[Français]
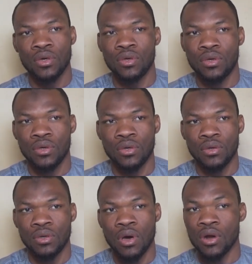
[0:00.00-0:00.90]

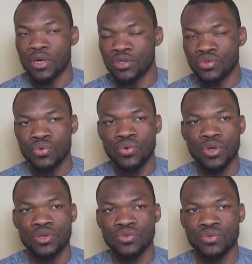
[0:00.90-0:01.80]
Euh, en
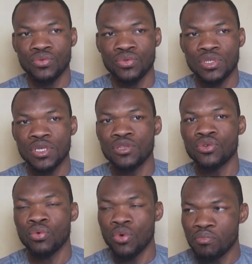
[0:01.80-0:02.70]
retour, ils ont dit qu'ils
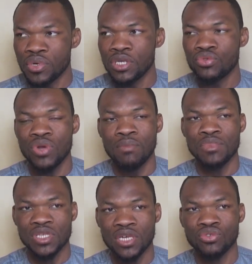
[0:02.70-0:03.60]
ont compris tous les
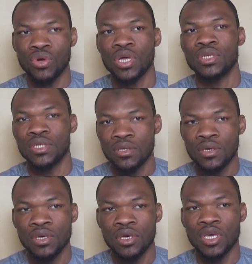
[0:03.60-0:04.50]
messages qu'on a dit
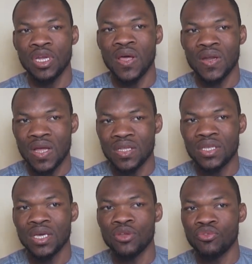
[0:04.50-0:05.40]
et les
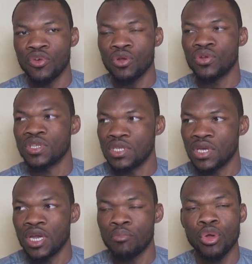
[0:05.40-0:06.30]
réalités que nous venons de
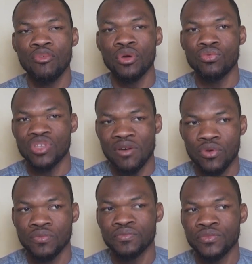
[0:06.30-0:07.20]
dire, les preuves que nous
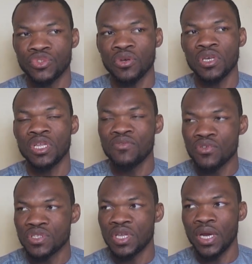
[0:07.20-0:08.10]
avons. Donc ils
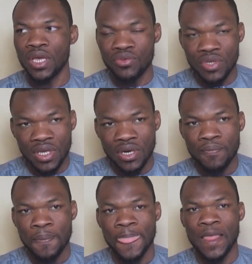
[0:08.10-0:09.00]
vont se réunir,
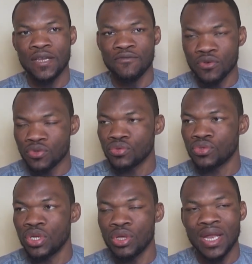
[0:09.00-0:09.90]
ils vont,
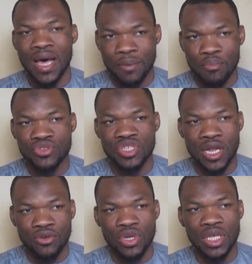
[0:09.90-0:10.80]
la réponse
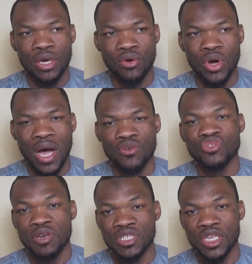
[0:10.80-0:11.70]
sera donnée à
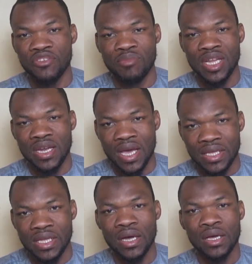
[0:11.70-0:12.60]
Ousmane Sherif Madame
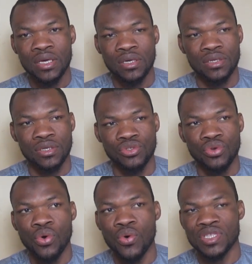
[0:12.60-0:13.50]
Haïdra euh,
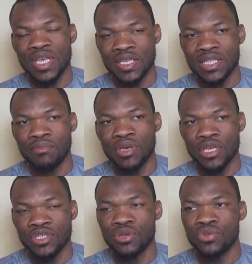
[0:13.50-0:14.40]
du Haut Conseil islamique
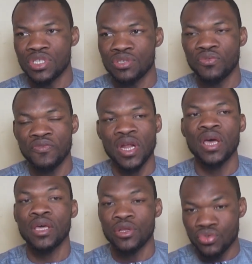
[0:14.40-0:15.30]
et celui-ci nous fera
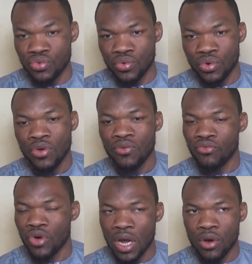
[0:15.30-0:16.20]
un retour.
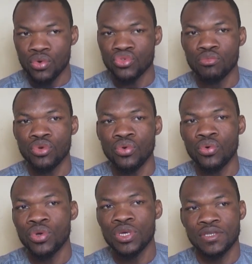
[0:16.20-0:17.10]
Voilà en grosso
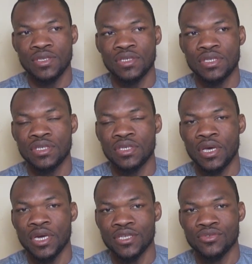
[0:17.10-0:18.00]
modo ce qui
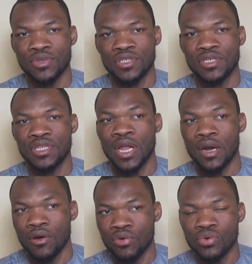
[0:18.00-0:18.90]
est ressorti de la
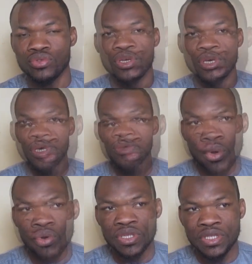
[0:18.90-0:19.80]
rencontre. On
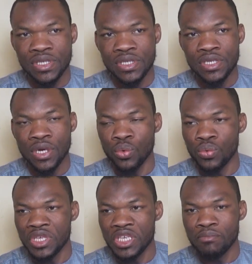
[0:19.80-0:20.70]
peut le dire,
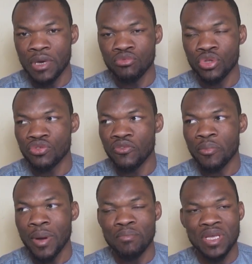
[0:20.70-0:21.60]
oui, mais ne devons
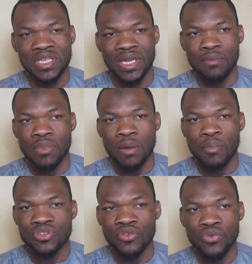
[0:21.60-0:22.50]
pas baisser les bras
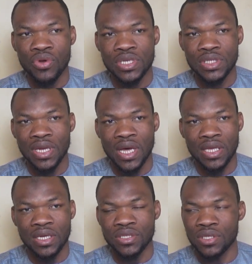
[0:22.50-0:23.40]
parce que vous connaissez la
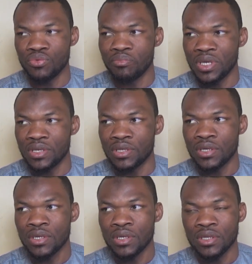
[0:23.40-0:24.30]
réalité du pays.
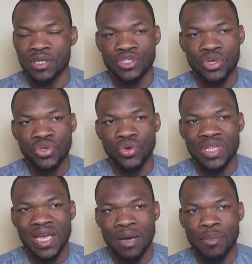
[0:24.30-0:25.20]
Des gens qui ont
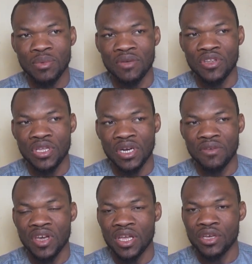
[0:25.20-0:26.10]
été capables de venir
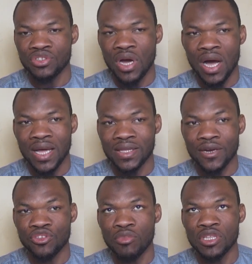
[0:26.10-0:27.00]
réveiller les gens à
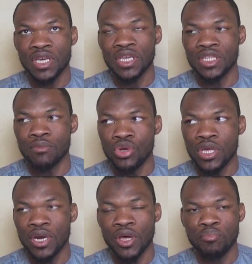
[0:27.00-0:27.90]
4h du matin et
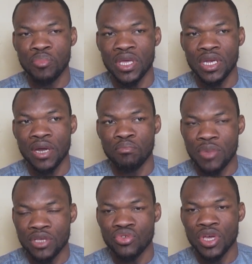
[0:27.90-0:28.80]
démolir leur, leur
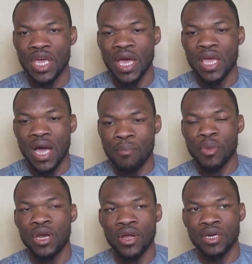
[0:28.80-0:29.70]
maison et,
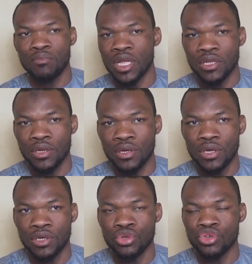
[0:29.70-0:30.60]
après leur remettre
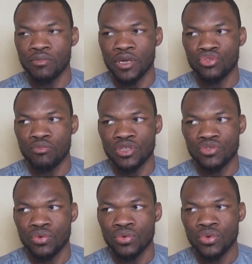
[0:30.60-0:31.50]
le document de
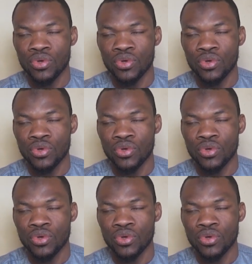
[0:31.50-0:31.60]
sommation.